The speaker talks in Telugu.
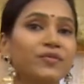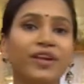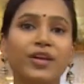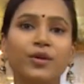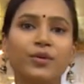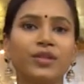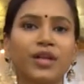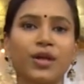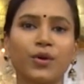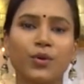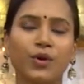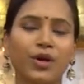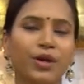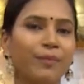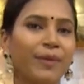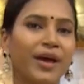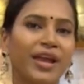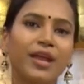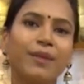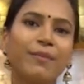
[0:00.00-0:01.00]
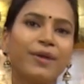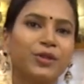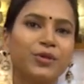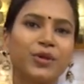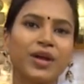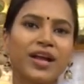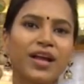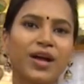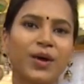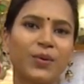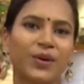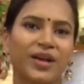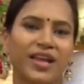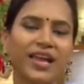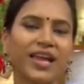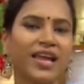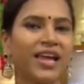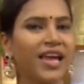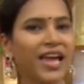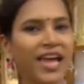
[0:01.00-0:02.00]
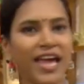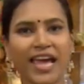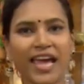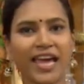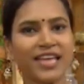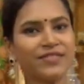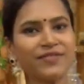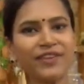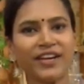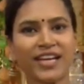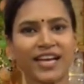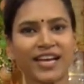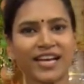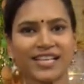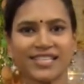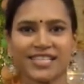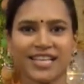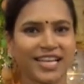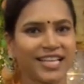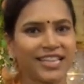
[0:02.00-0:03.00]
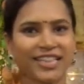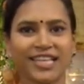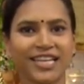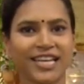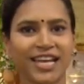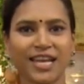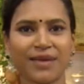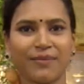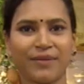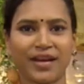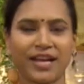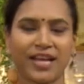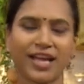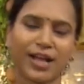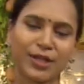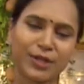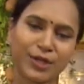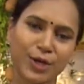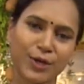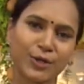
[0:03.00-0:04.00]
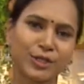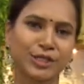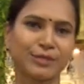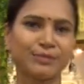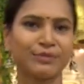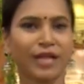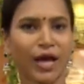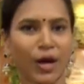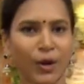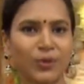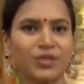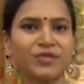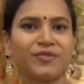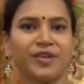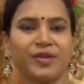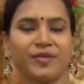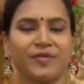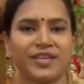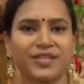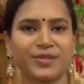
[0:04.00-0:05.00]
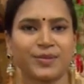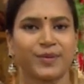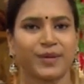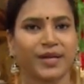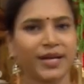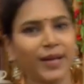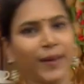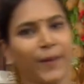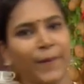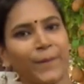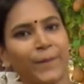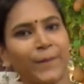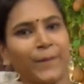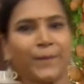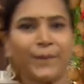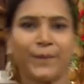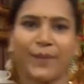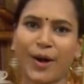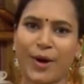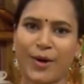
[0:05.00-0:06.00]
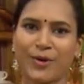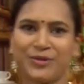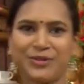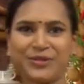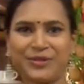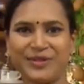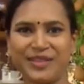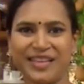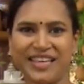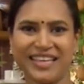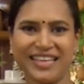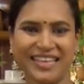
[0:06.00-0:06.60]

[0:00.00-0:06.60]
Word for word: స్వీట్ ఉందనుకోండి మరీ మధురంగా ఉంటే ఏ స్వీట్ అయినా సరే తినలేమండి అందుకే కొంచెం తక్కువ స్వీట్ వేసుకుంటేనే బాగుంటుంది